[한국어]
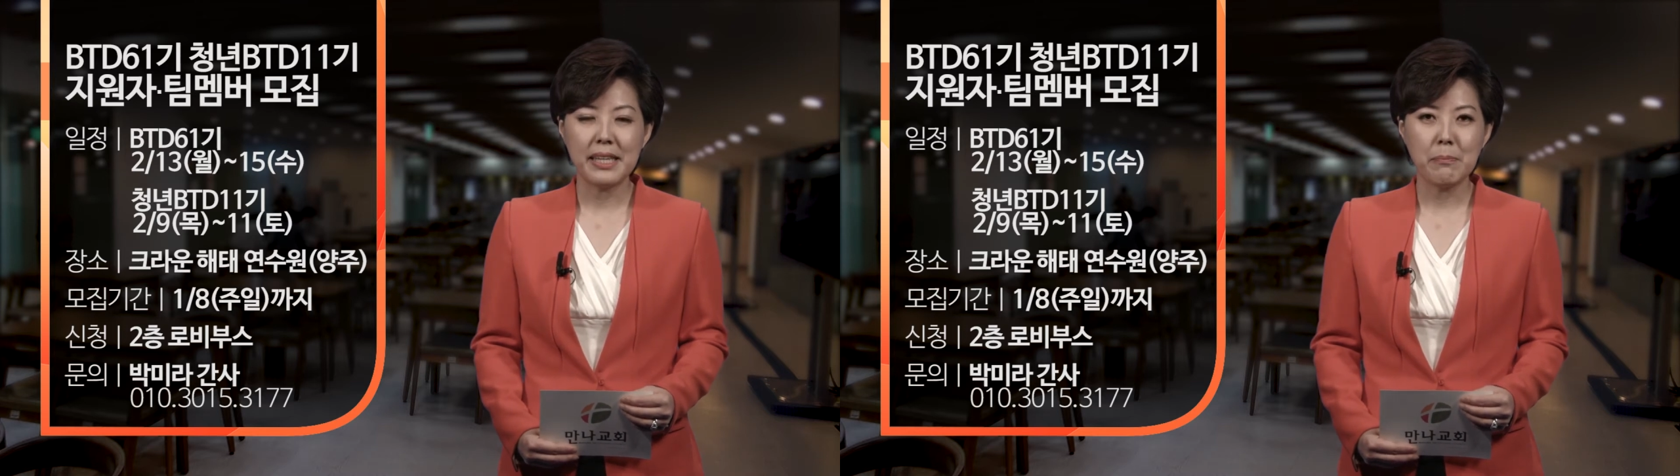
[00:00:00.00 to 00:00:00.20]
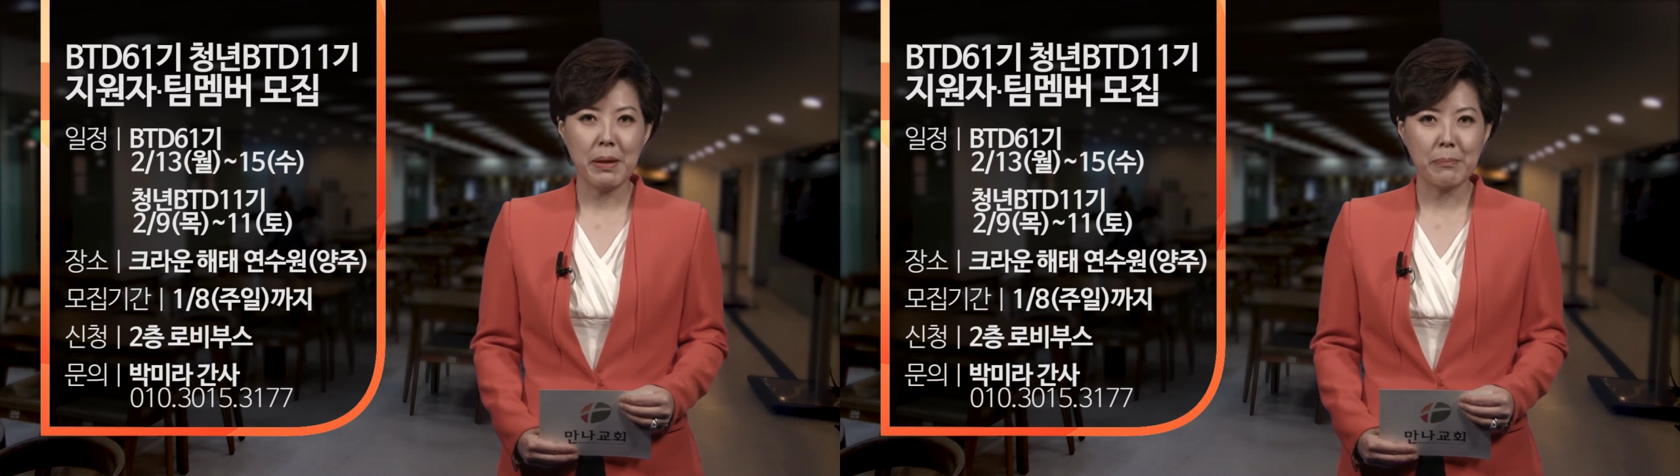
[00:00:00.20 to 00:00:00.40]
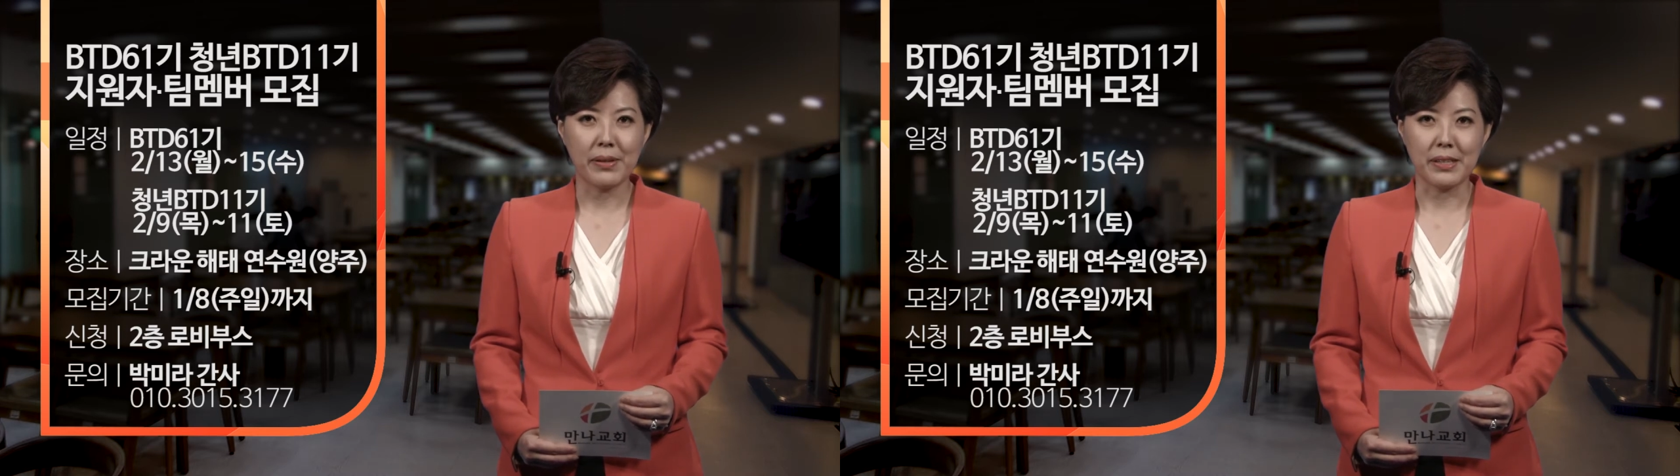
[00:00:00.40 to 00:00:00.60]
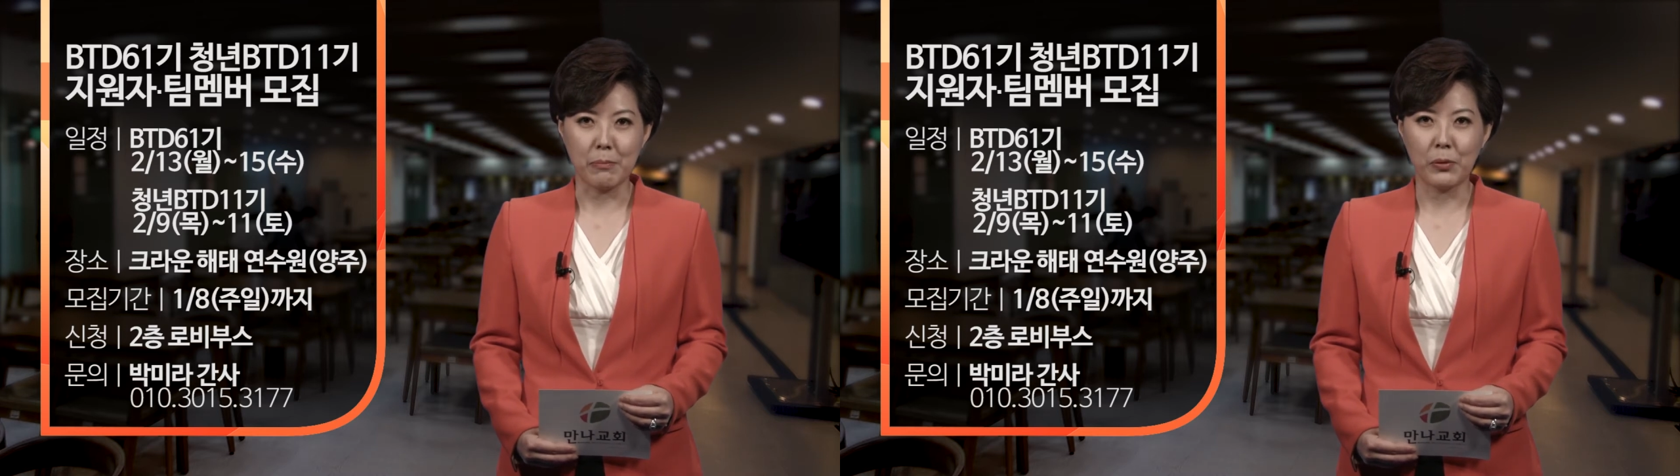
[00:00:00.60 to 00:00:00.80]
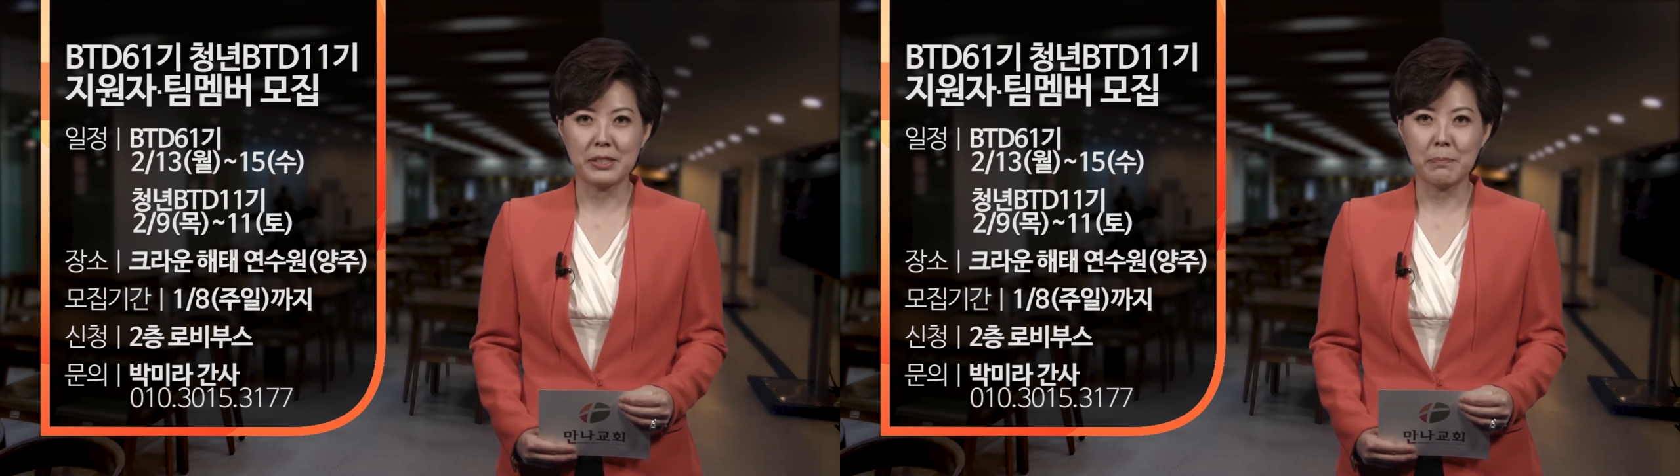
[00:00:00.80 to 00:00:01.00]
팀멤버를
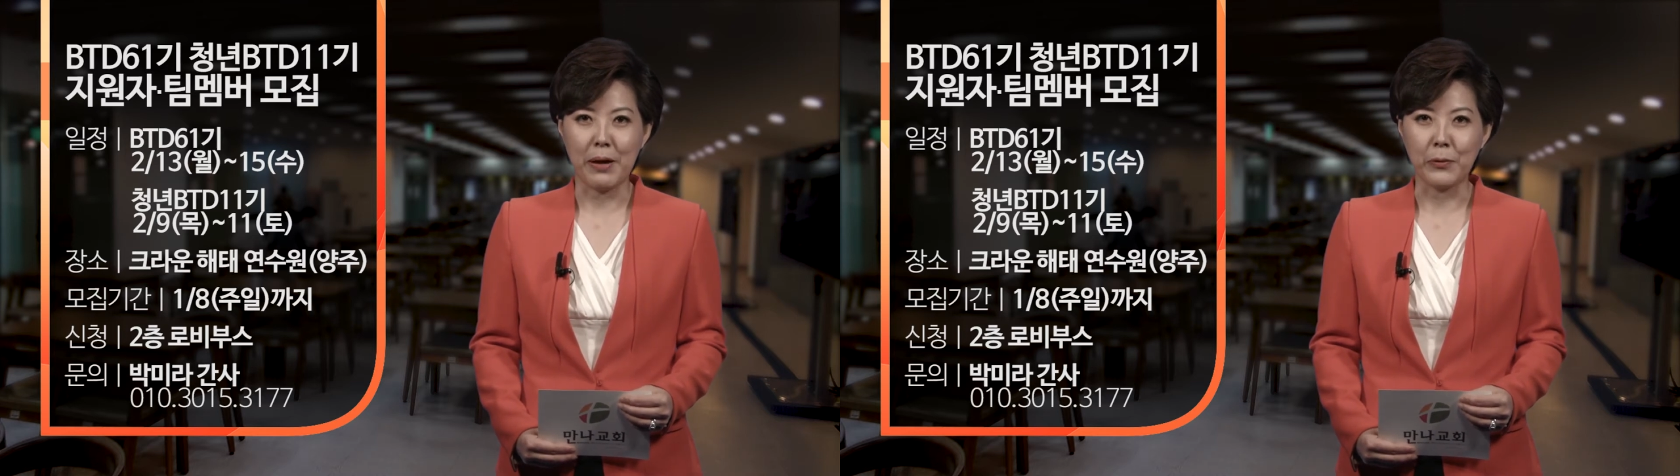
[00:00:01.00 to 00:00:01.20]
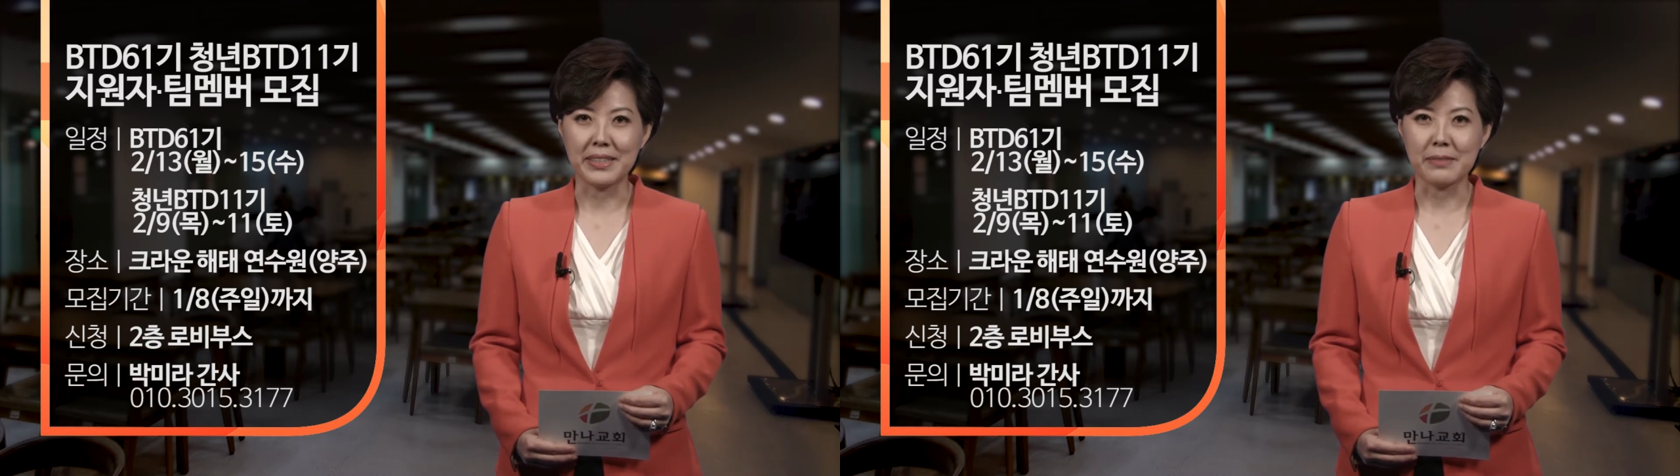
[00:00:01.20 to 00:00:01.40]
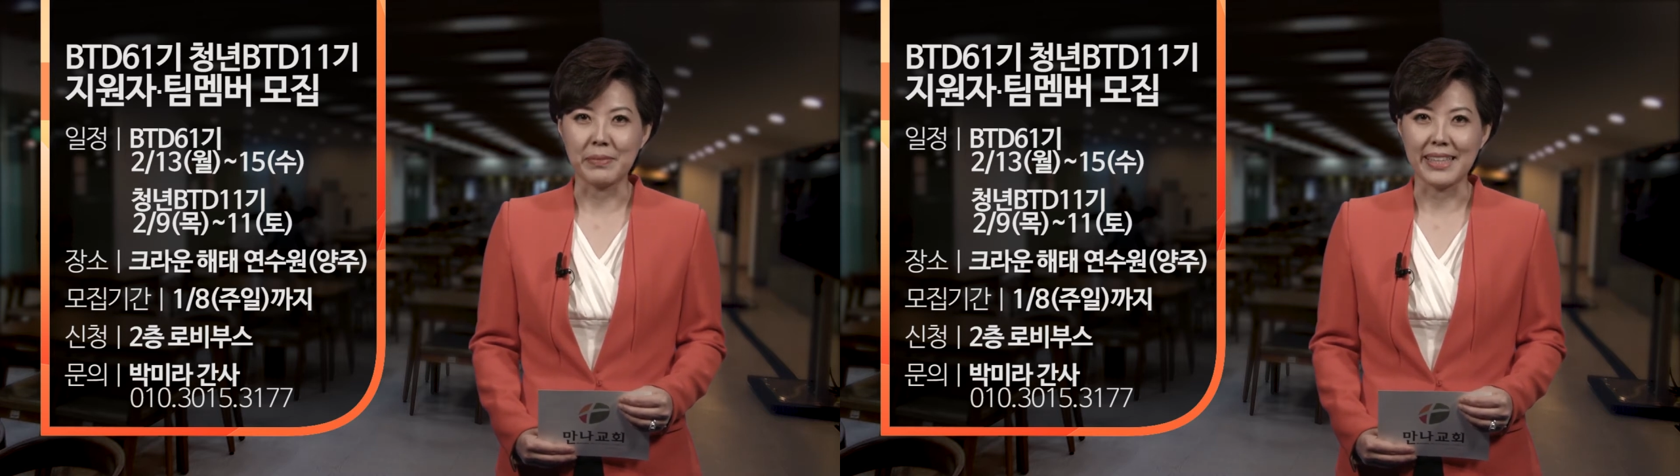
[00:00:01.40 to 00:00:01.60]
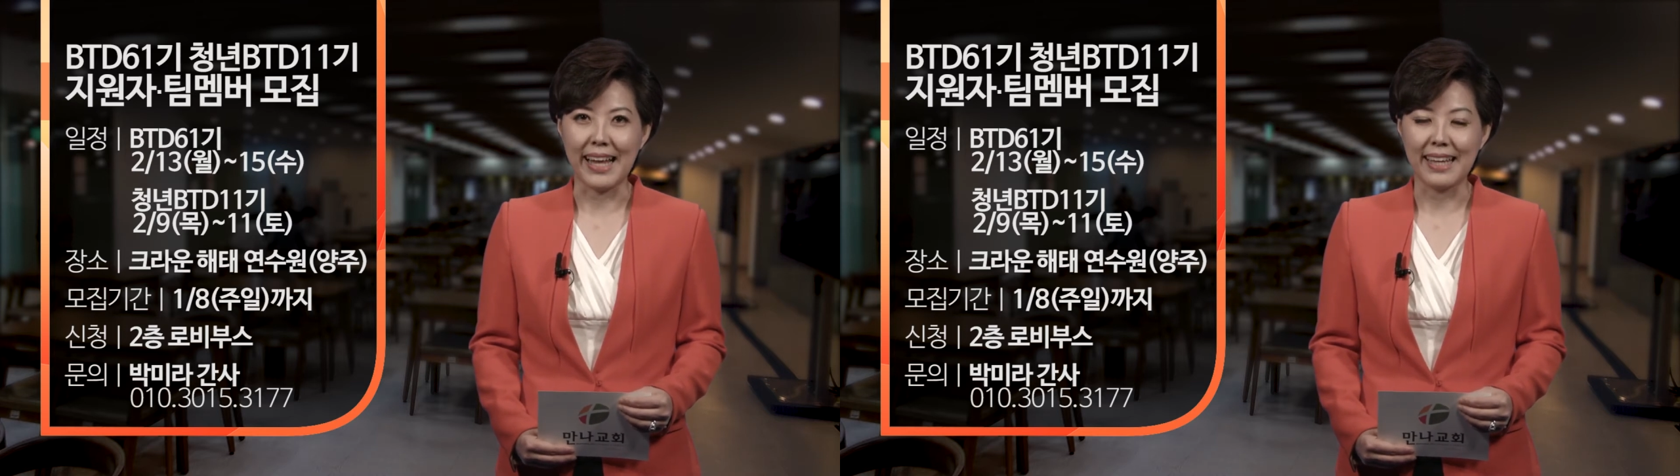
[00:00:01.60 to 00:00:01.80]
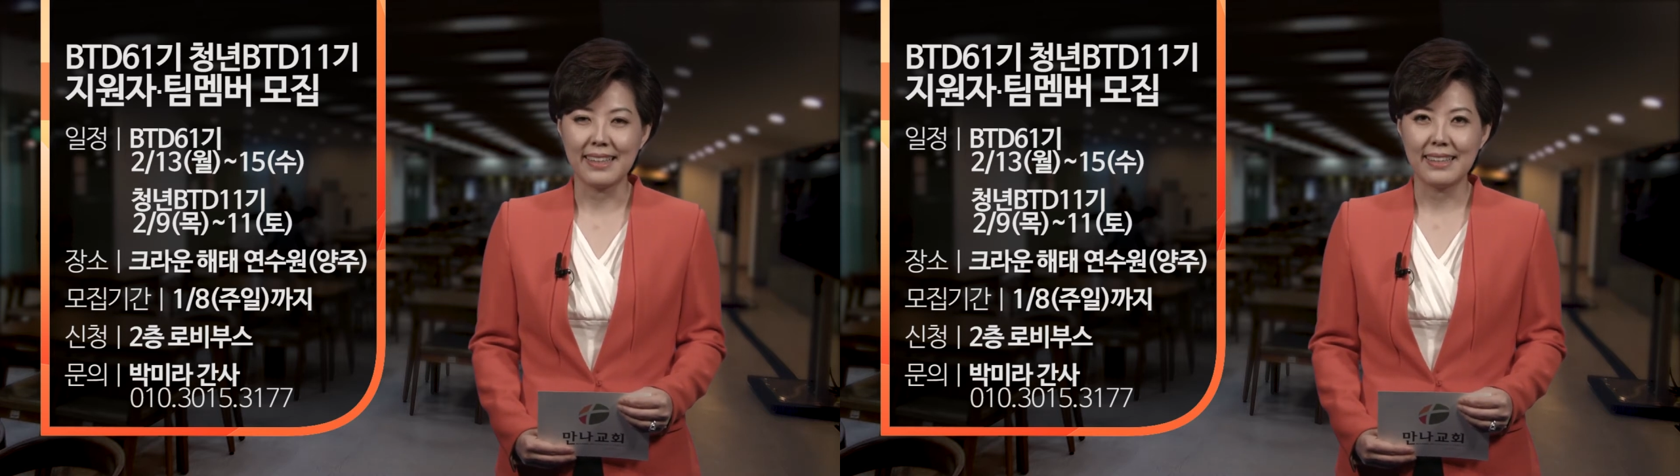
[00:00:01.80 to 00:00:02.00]
모집하고 있습니다.